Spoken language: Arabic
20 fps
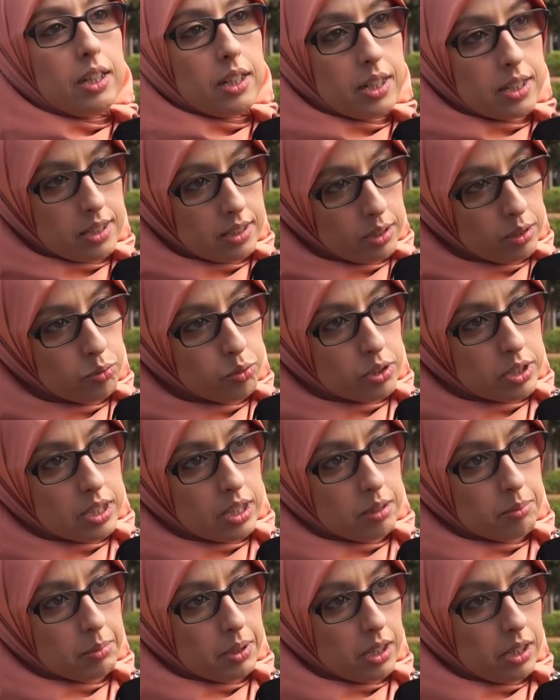كتعطي
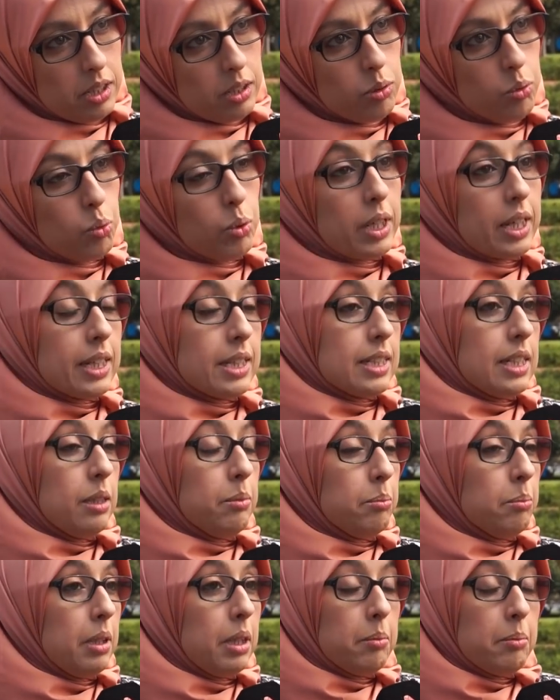فرصه للمراه ولا
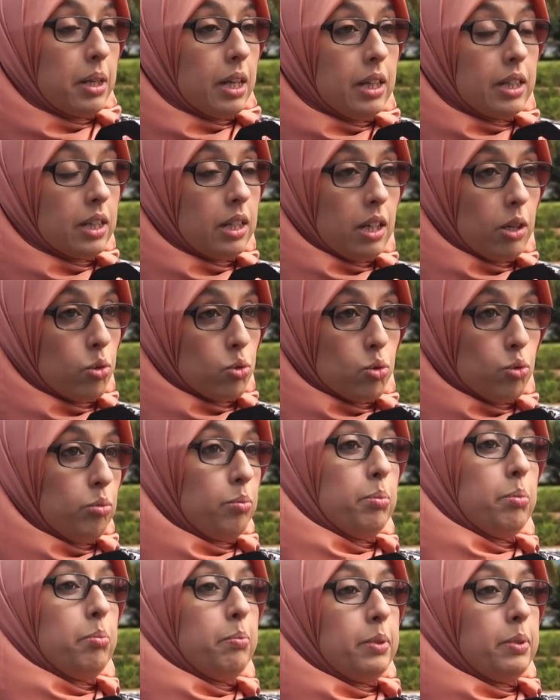كتعامل مع المراه كالرجل